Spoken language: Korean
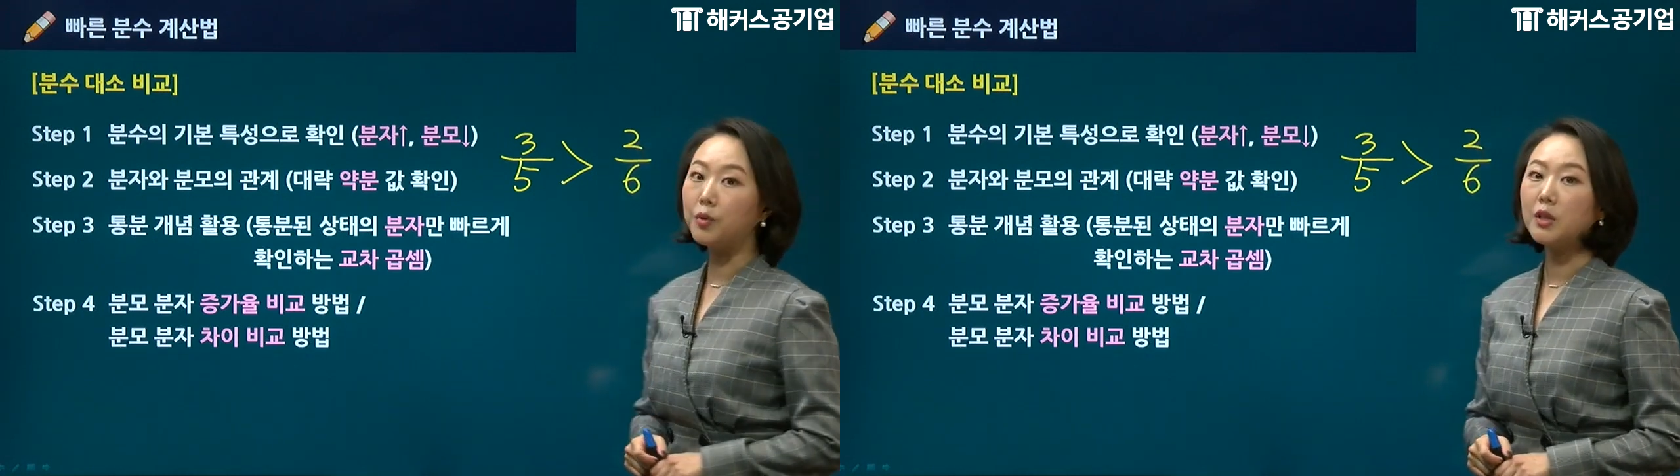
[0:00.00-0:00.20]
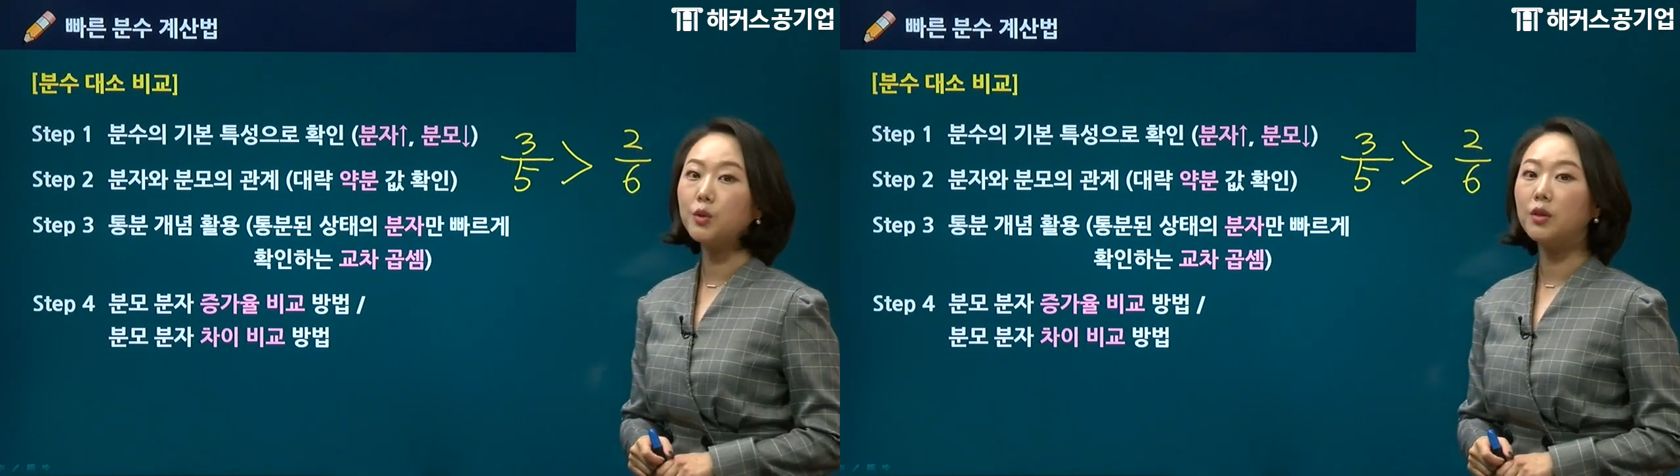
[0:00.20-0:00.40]

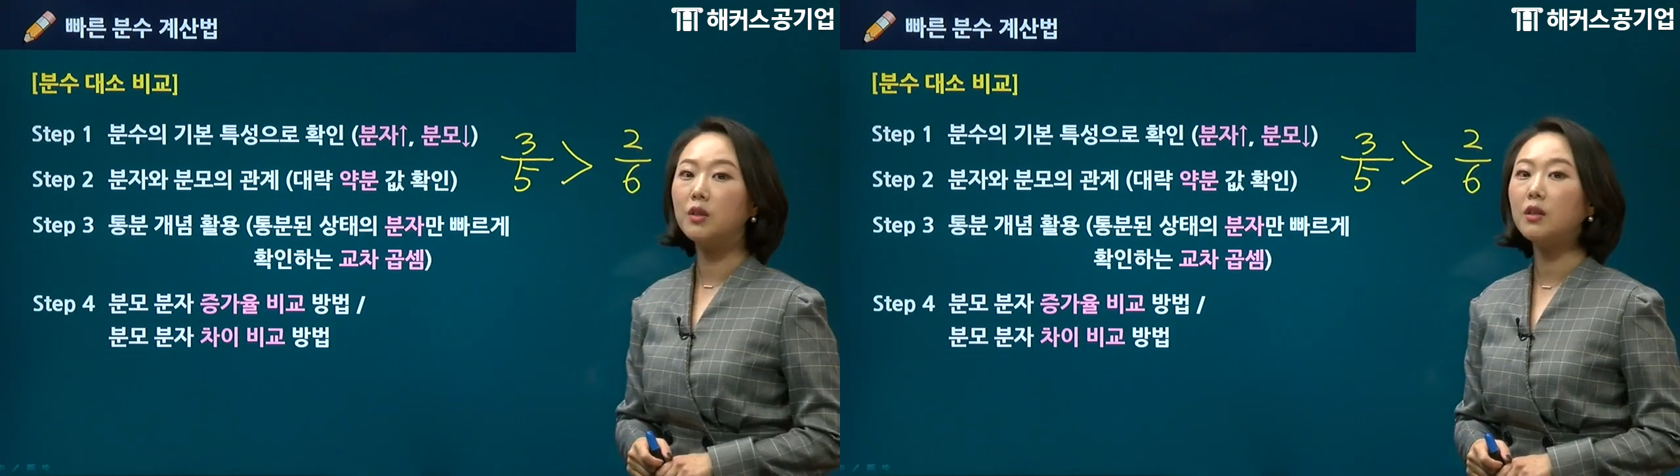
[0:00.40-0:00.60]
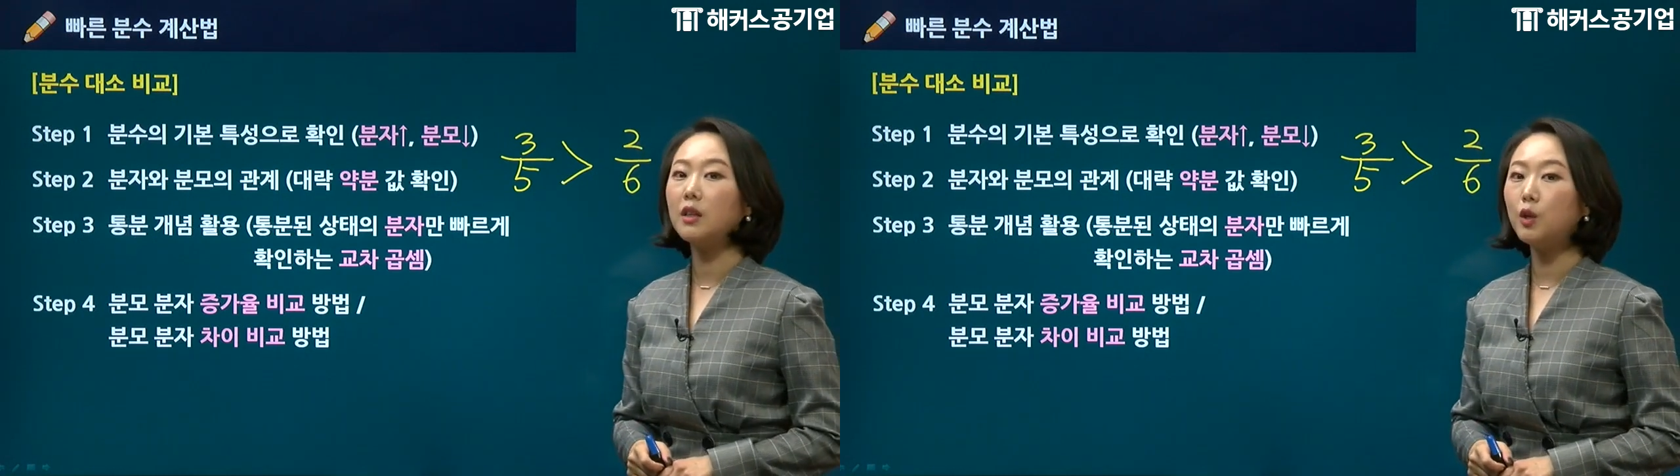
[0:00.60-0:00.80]
보실 수
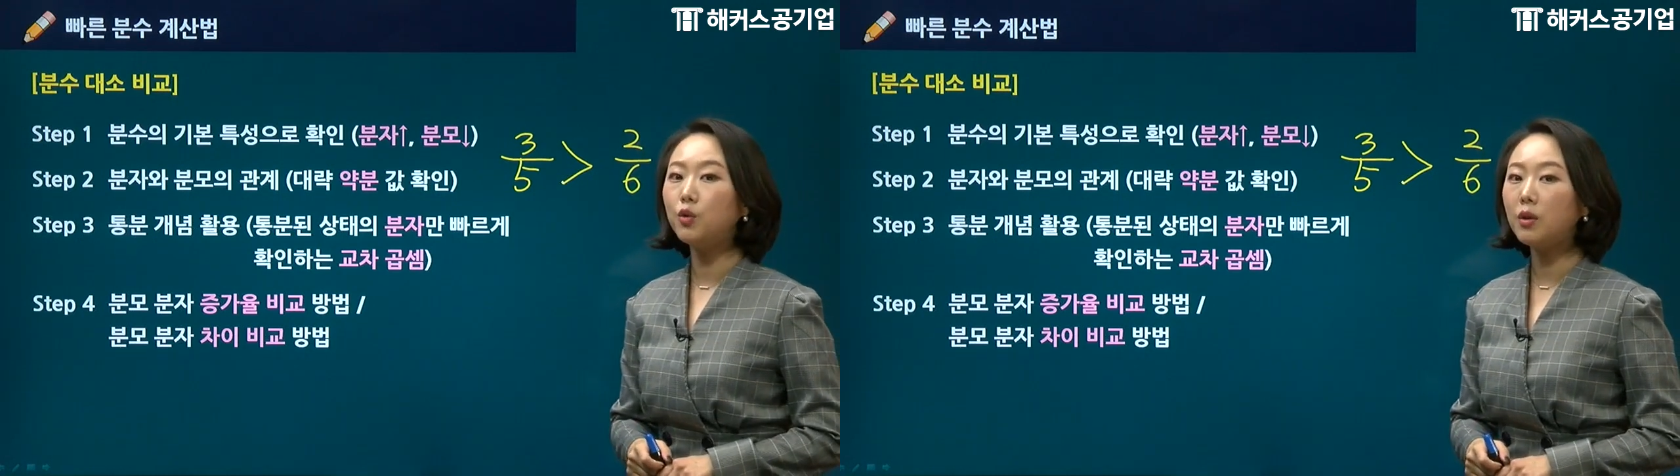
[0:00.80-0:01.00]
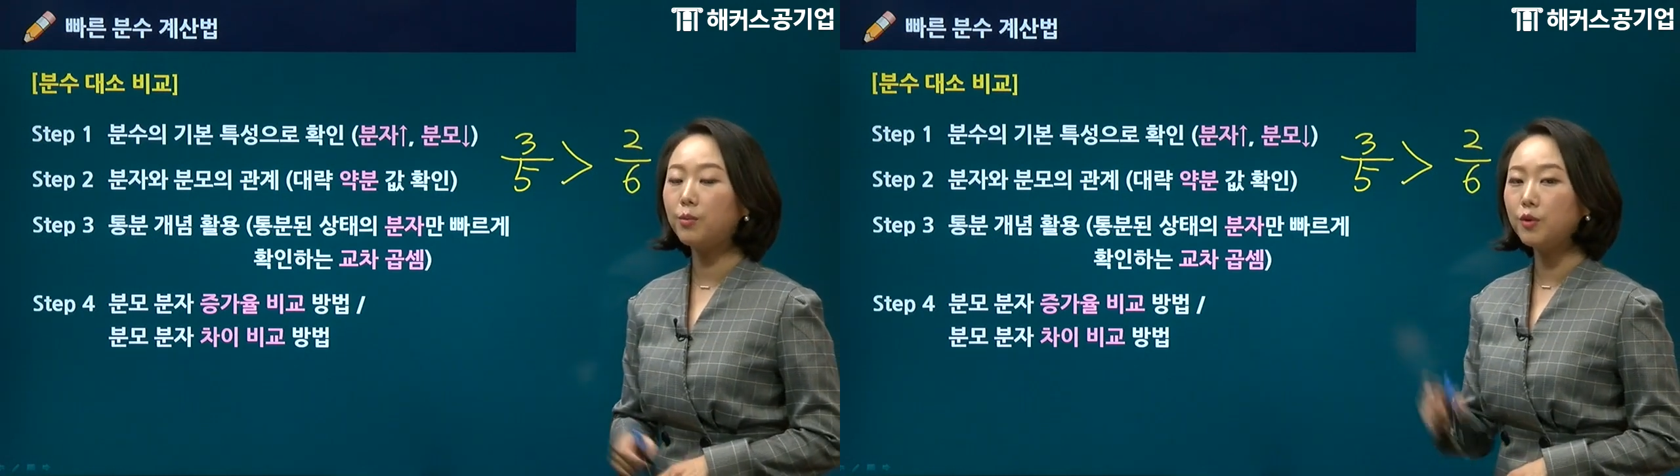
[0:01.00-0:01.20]
있는
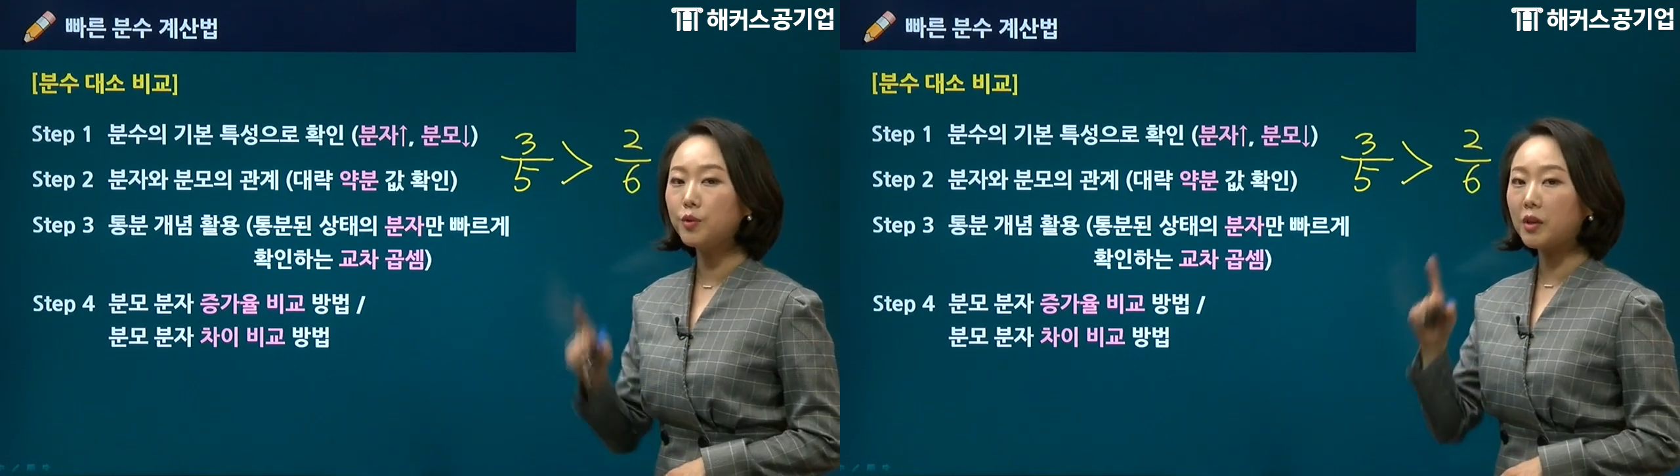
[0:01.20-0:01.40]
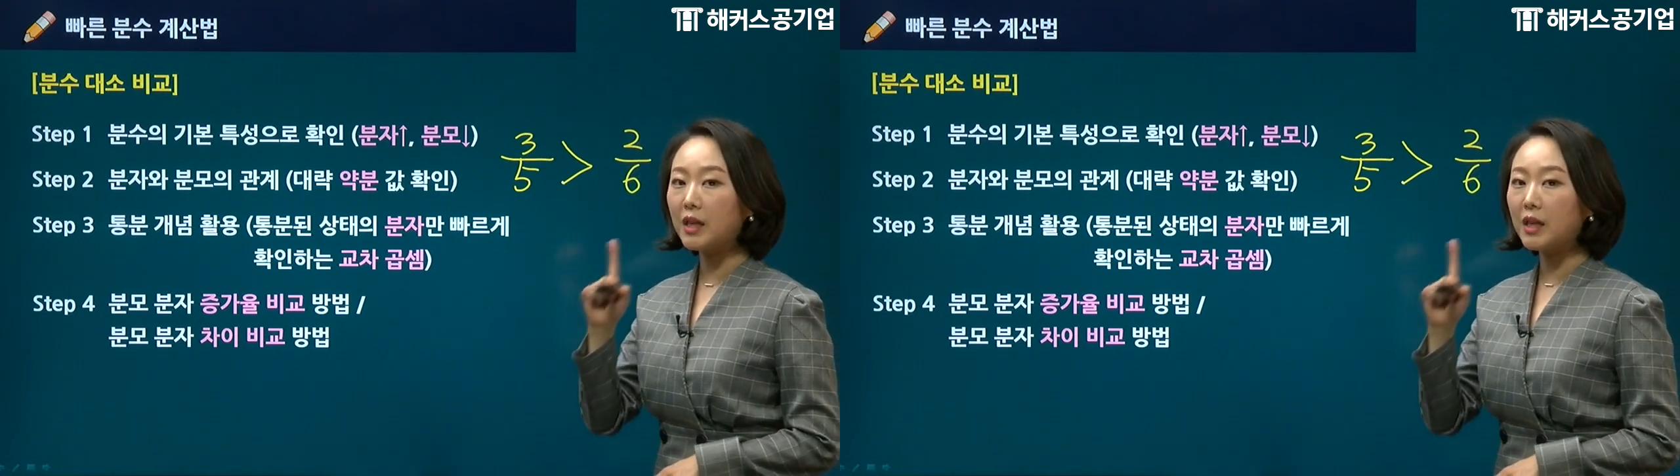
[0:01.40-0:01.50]
이유는 분수의